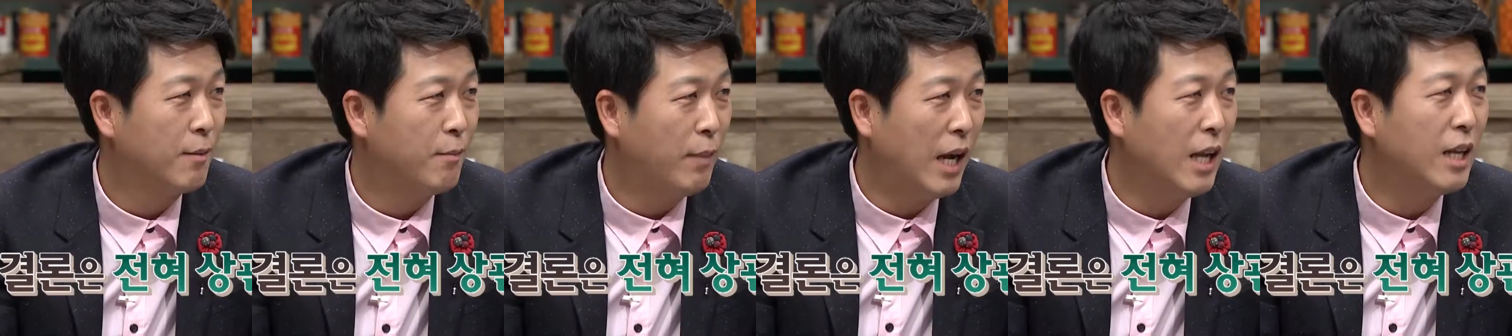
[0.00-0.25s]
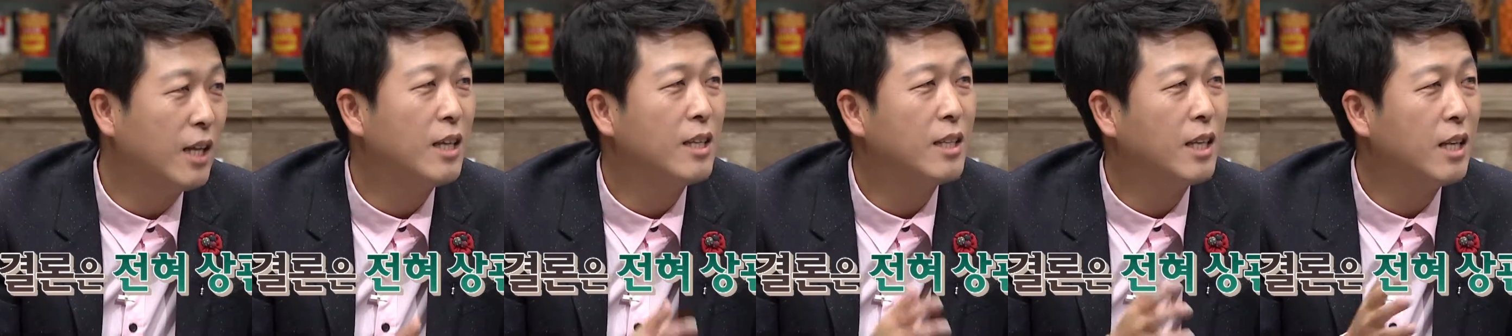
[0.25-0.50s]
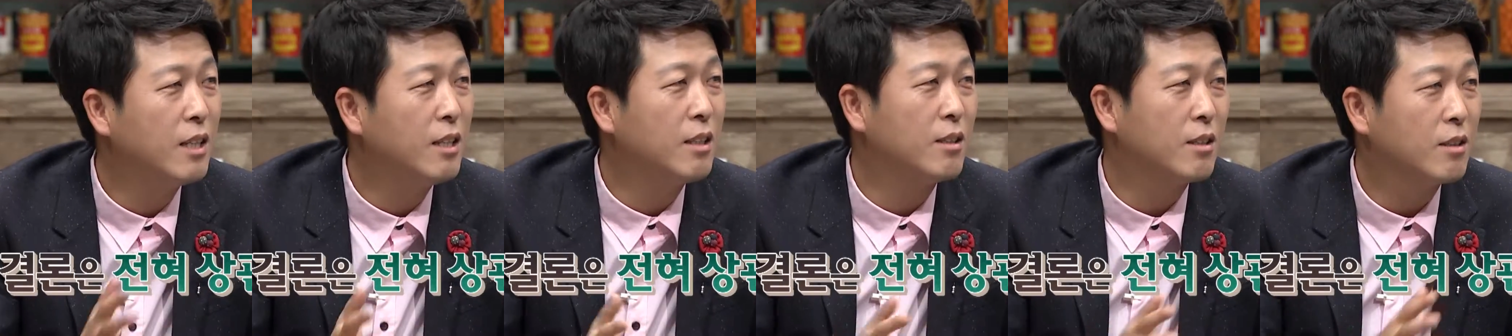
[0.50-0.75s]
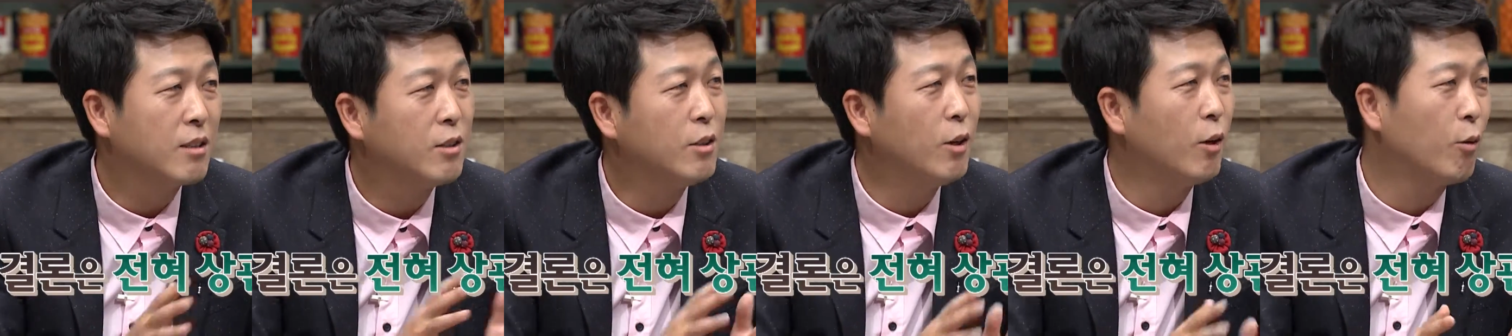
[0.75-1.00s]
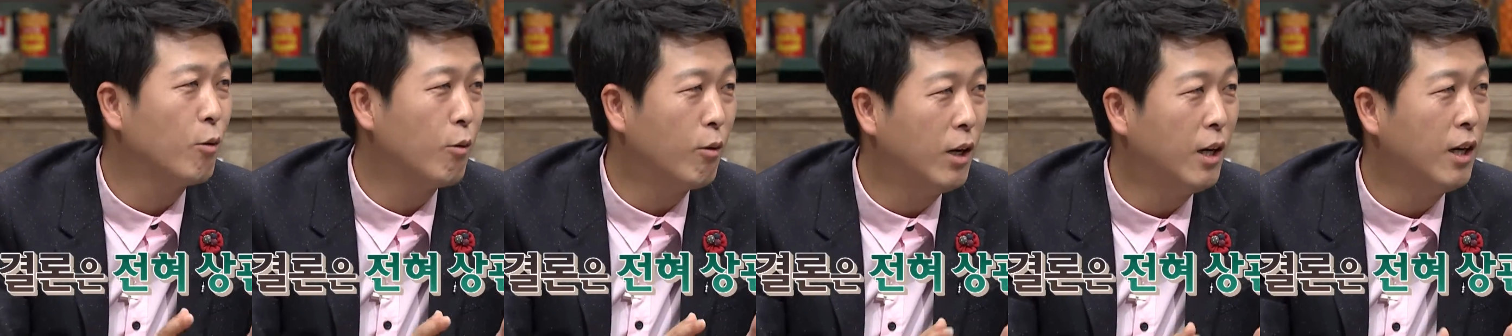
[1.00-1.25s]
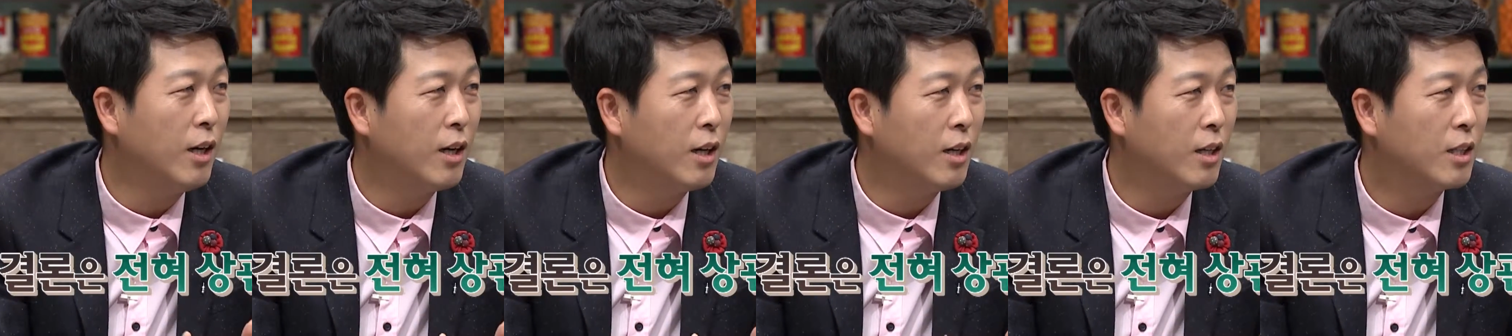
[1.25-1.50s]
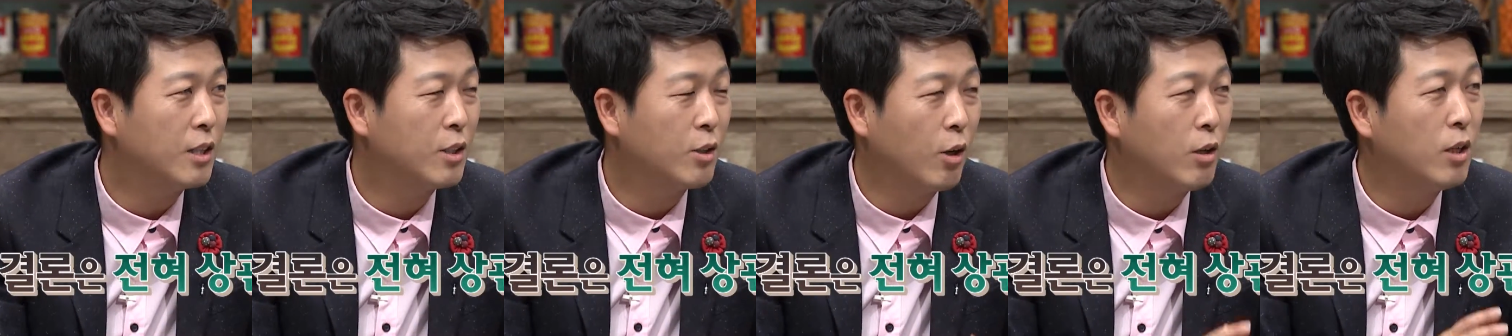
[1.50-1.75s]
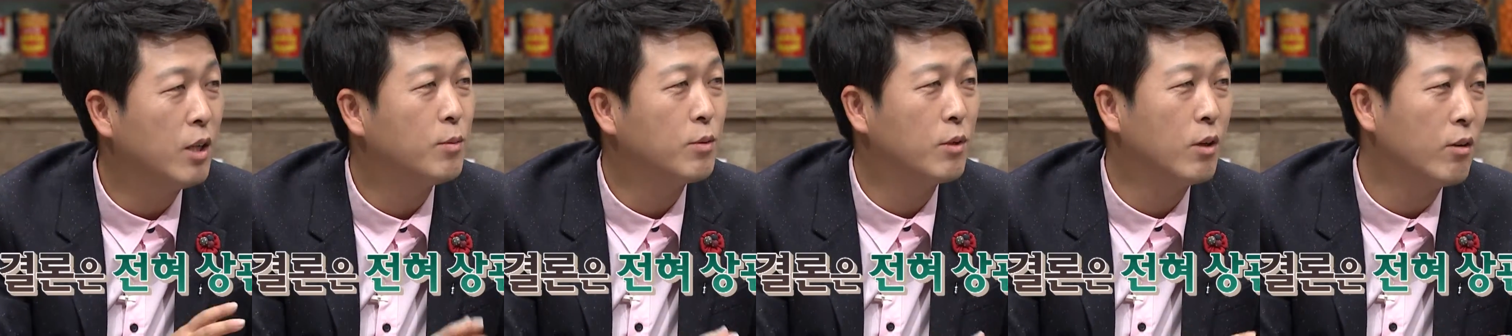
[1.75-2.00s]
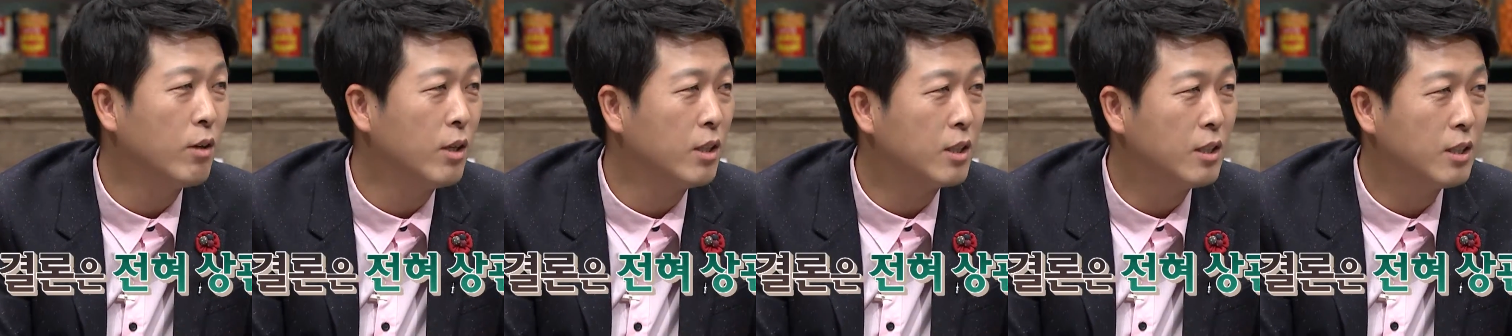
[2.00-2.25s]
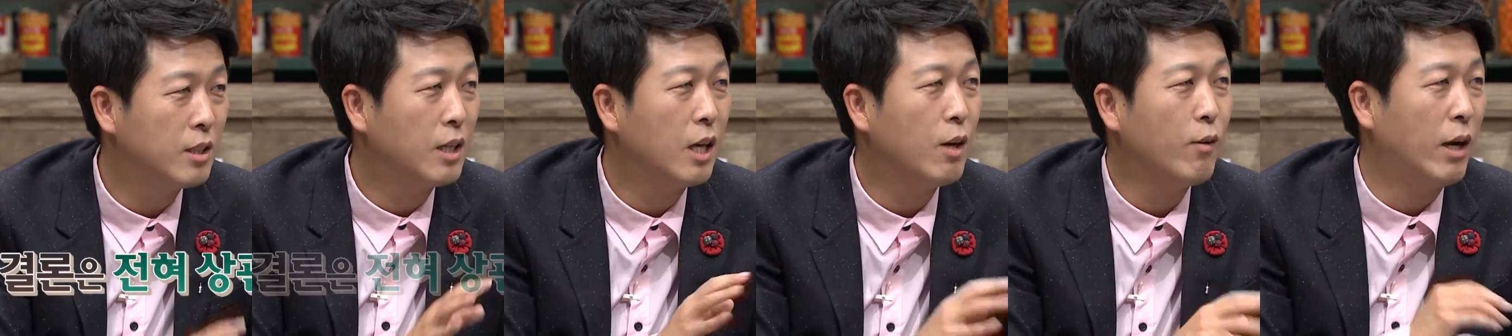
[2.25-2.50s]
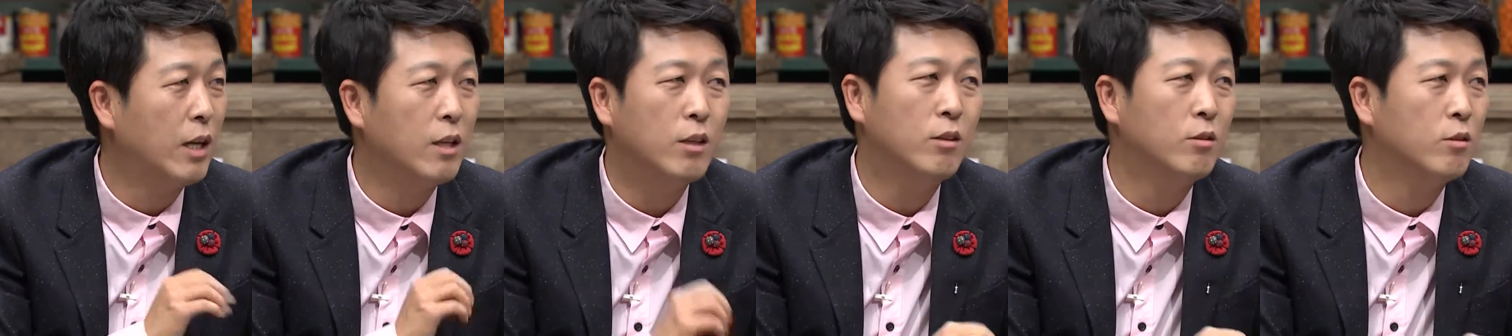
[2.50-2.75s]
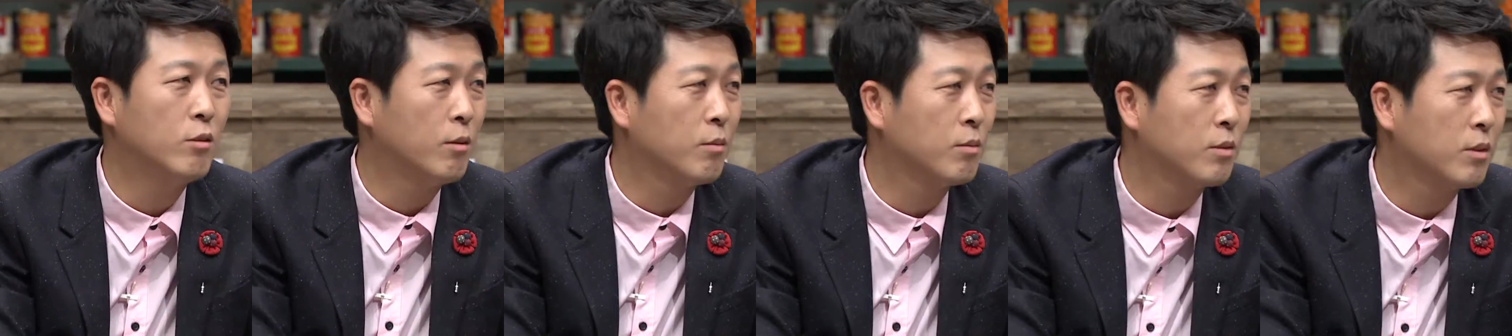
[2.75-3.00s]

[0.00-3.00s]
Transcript: 발기되는 능력과 음, 전립선과는 크게 관련은